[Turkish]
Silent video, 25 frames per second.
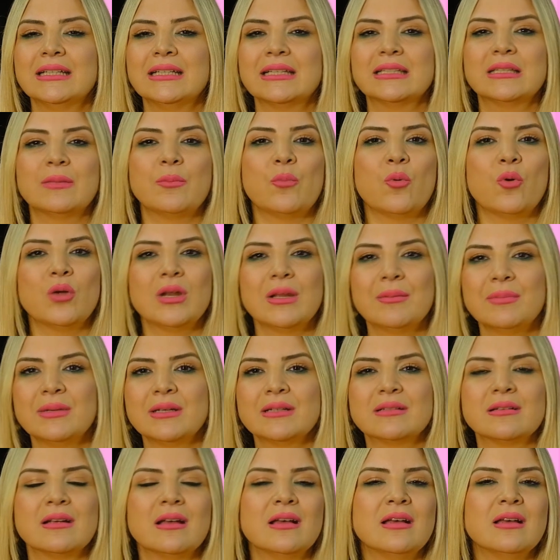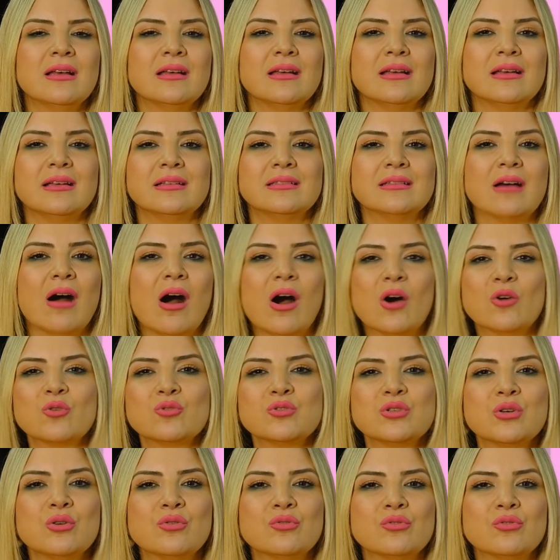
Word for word: ya da böyle bir e, taarruza